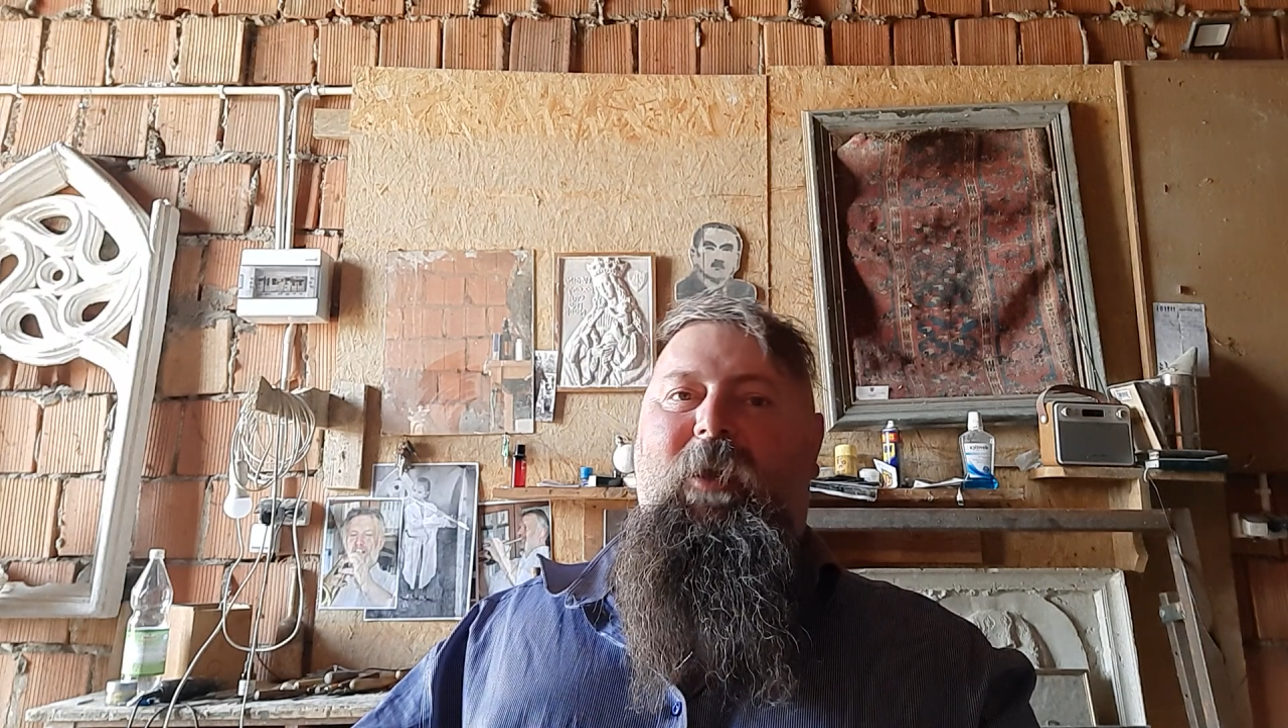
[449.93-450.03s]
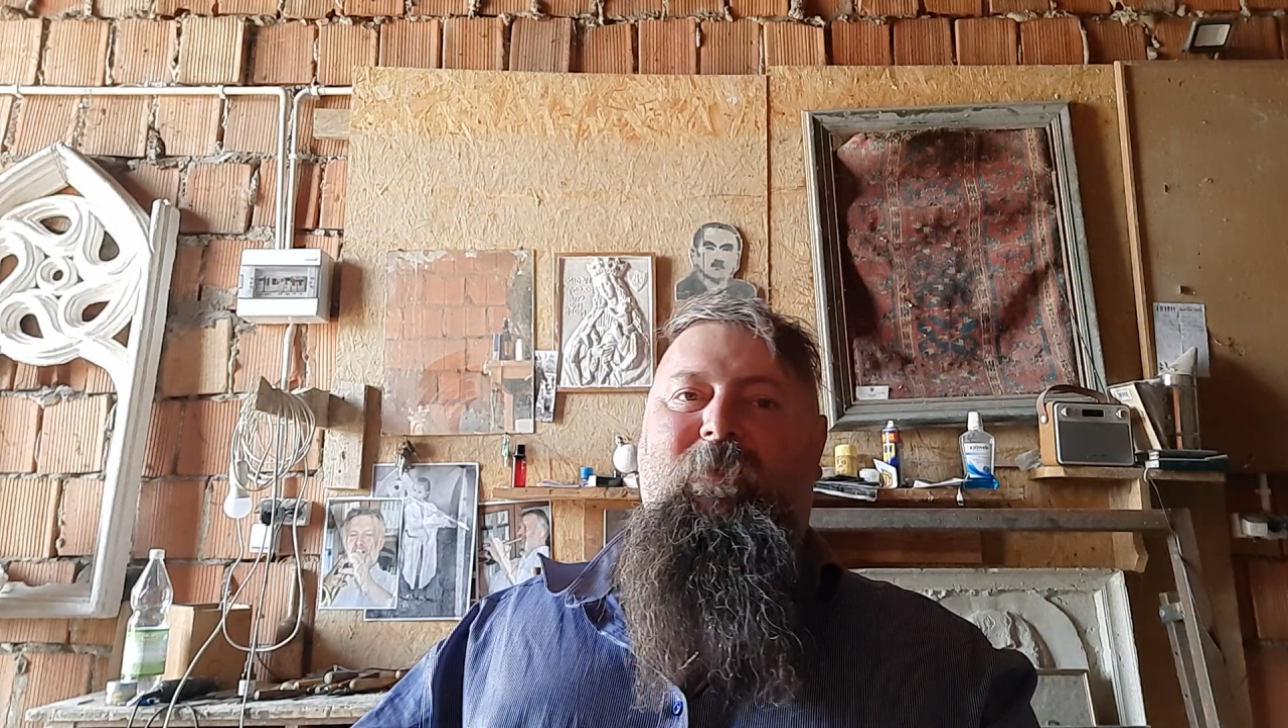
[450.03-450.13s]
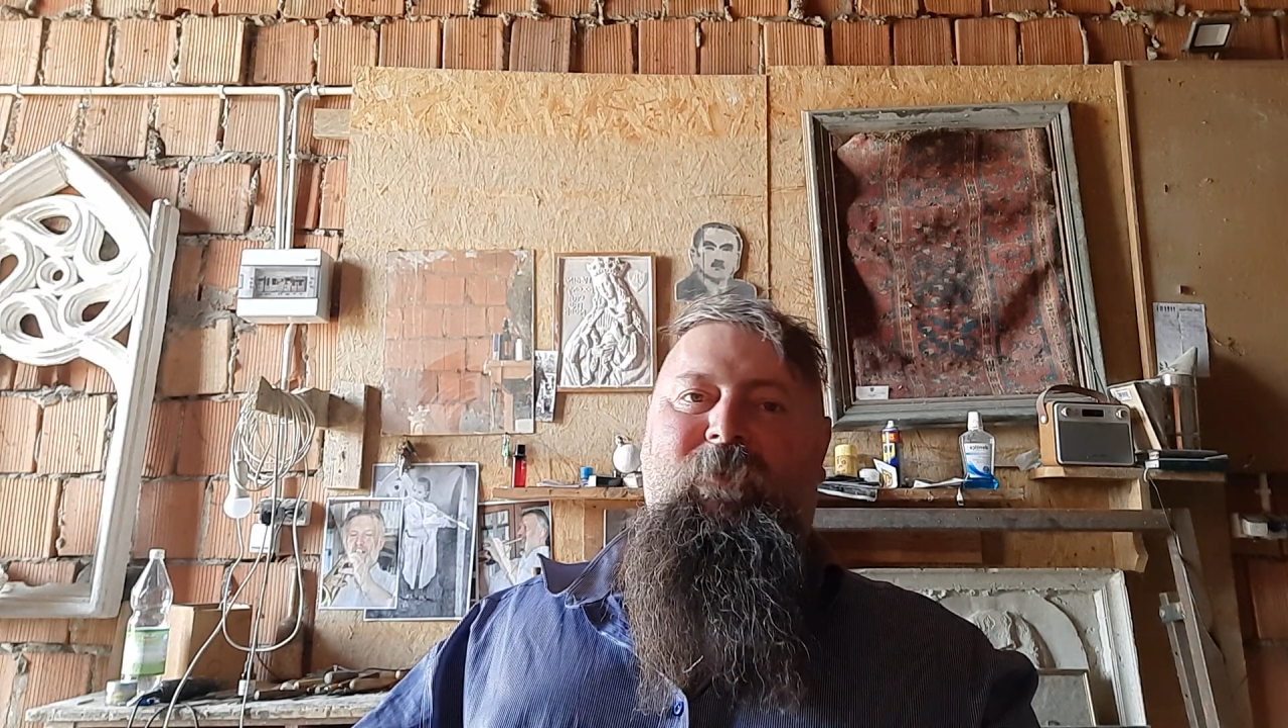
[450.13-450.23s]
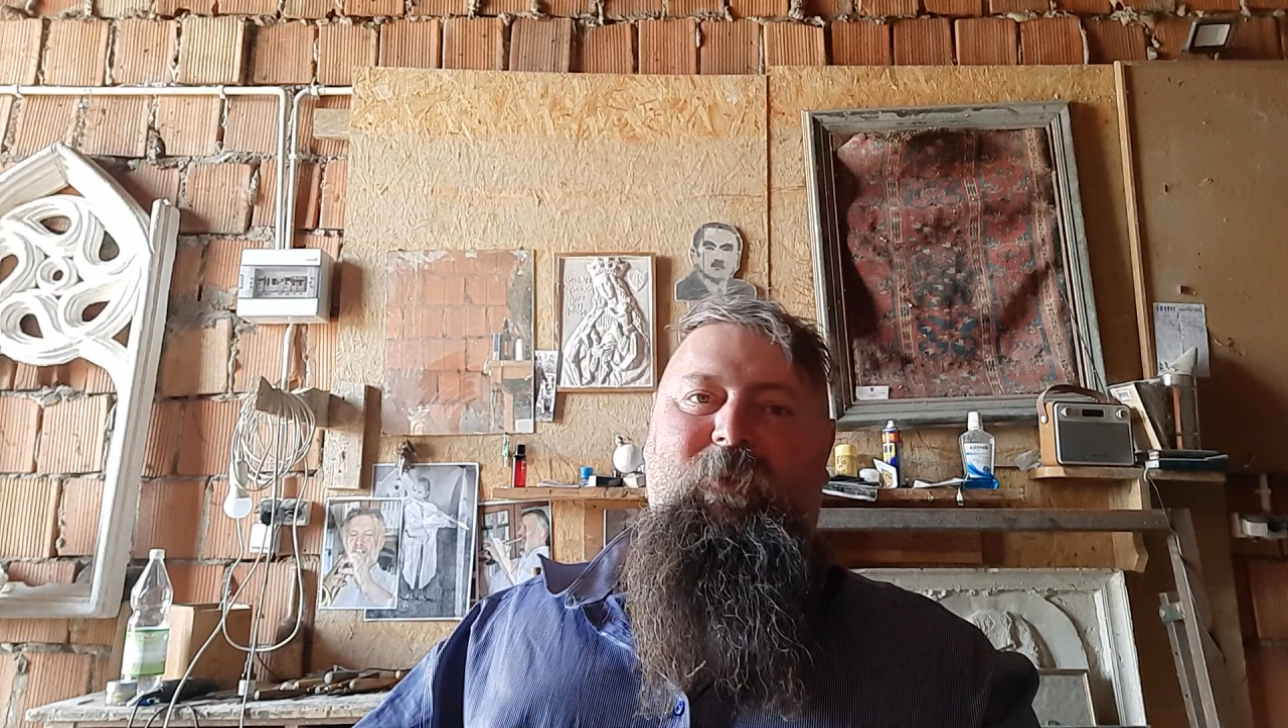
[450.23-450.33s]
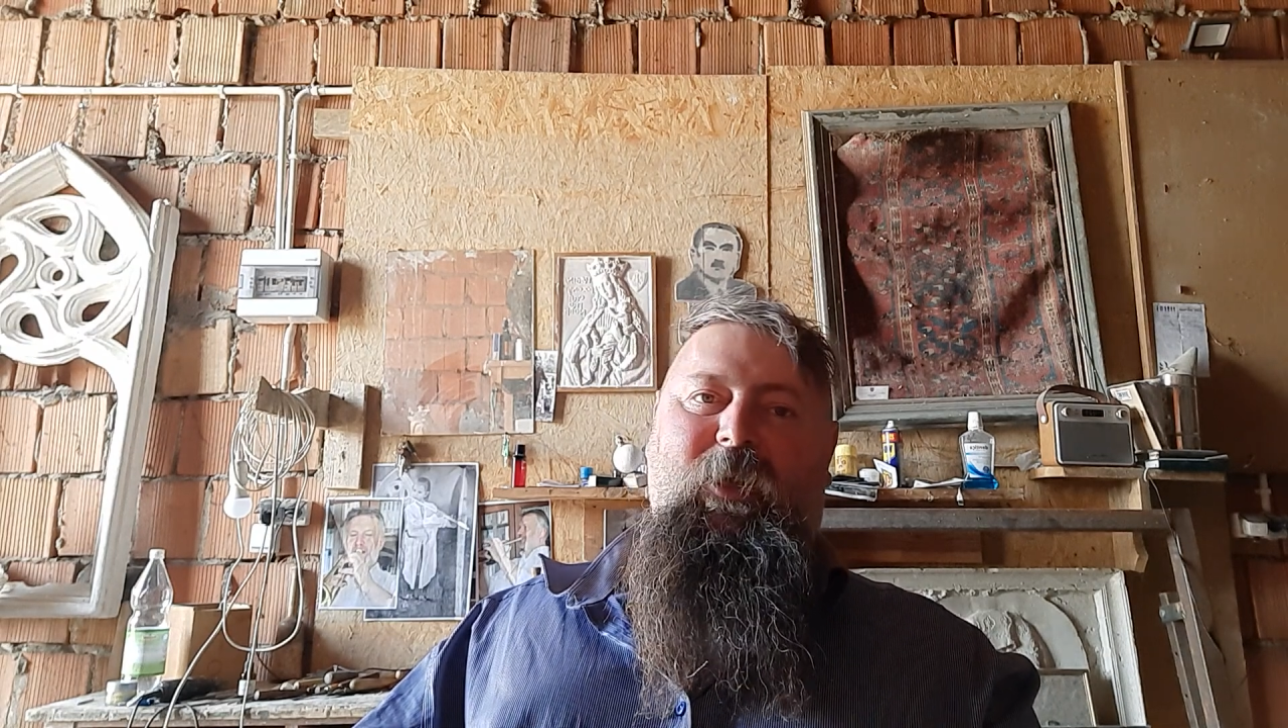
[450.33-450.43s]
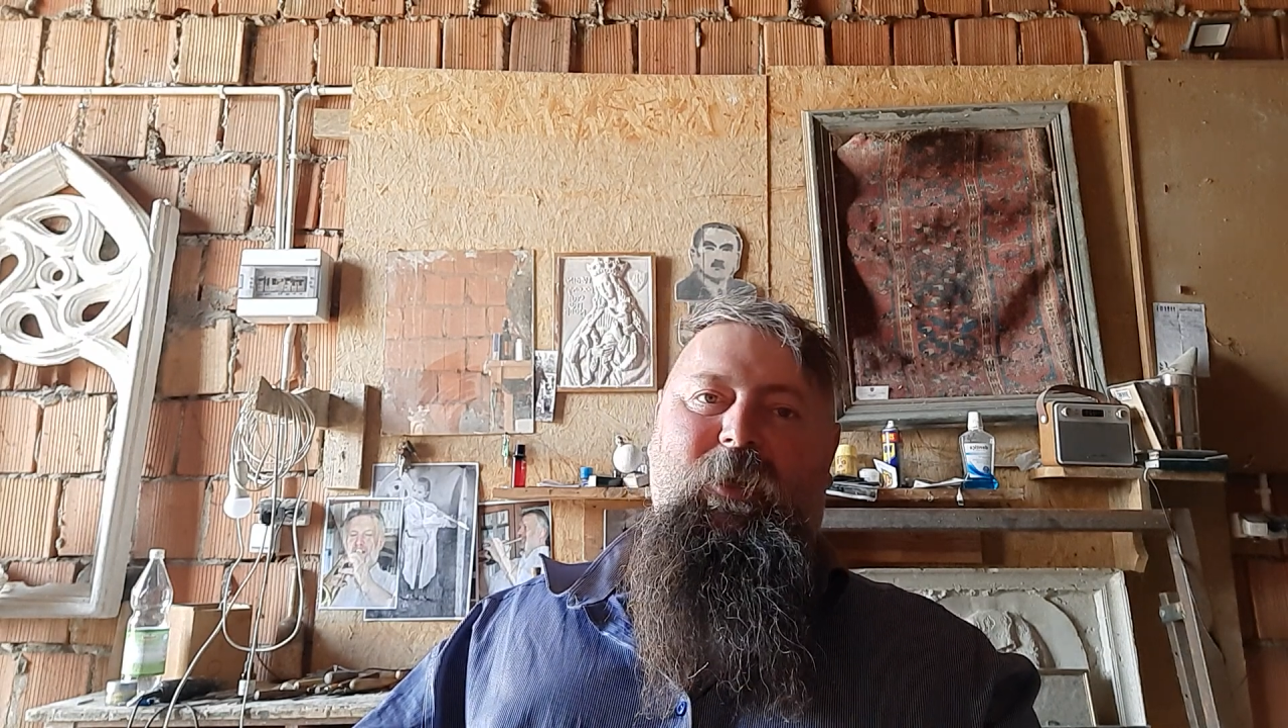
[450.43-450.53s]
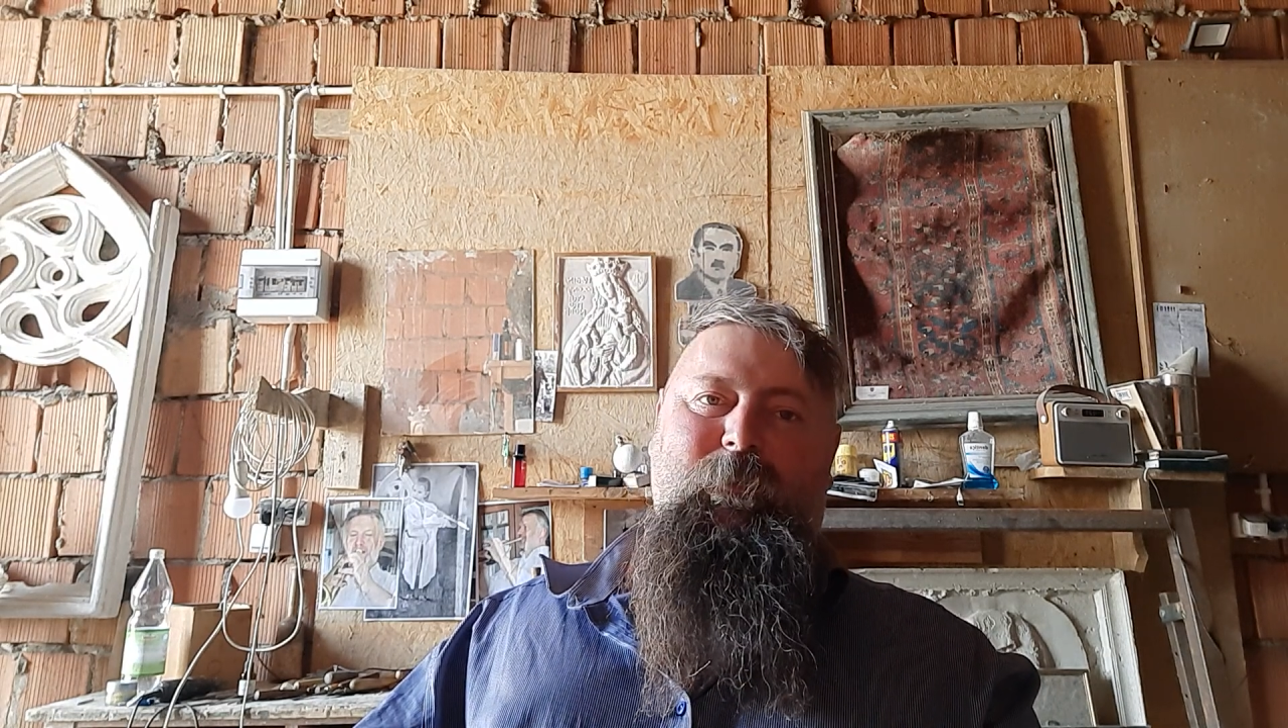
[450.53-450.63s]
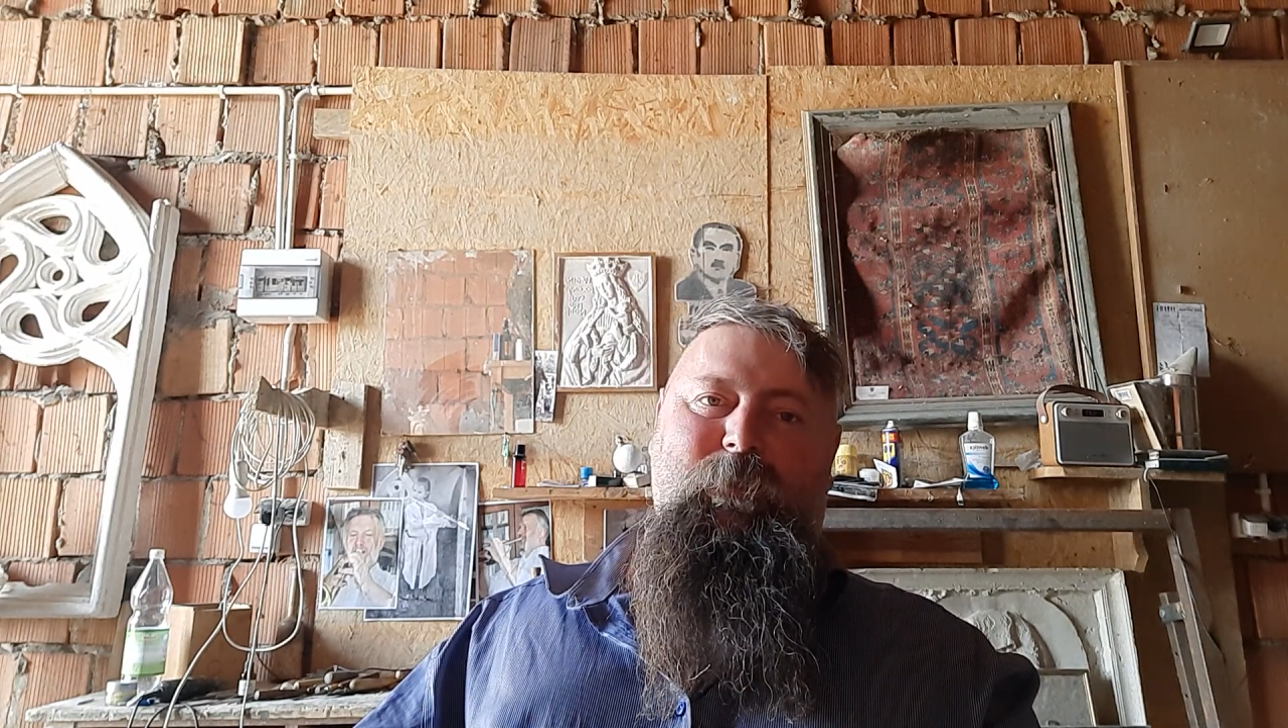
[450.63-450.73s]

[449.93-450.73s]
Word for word: Wydaje im